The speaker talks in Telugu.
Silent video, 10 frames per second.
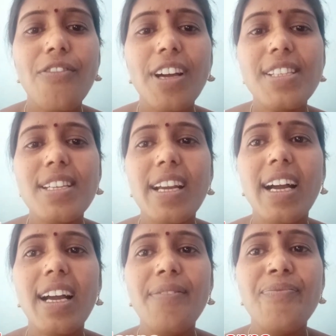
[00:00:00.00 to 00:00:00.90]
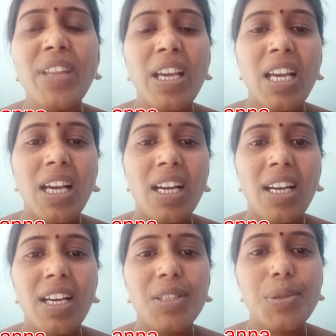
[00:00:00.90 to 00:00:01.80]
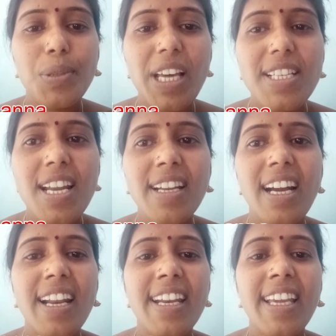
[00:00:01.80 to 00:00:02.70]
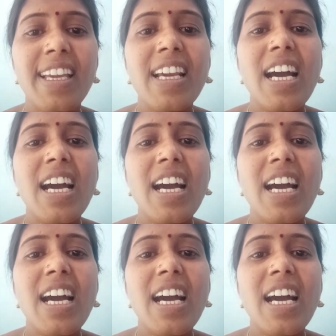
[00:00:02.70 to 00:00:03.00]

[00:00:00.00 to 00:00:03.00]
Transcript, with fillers: ఫస్ట్గా సుదర్శన్ గారిని